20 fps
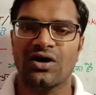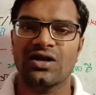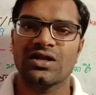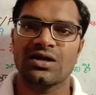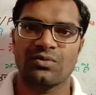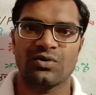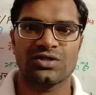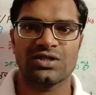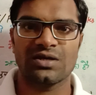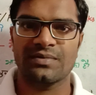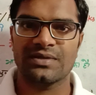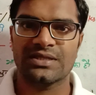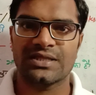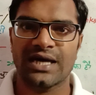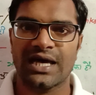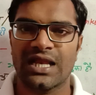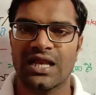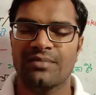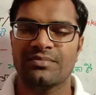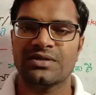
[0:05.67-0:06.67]
और नवोदय
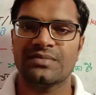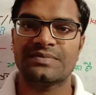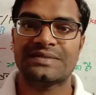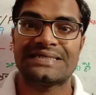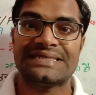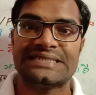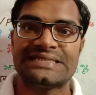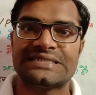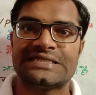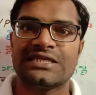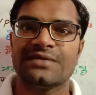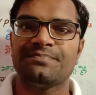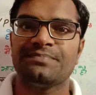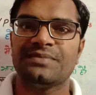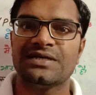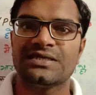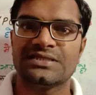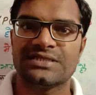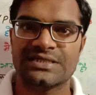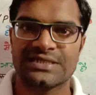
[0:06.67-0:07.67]
विद्यालय में जब टी टी जी
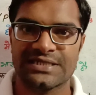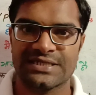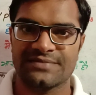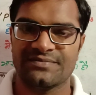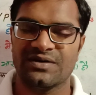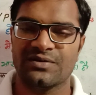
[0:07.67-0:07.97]
पी जी टी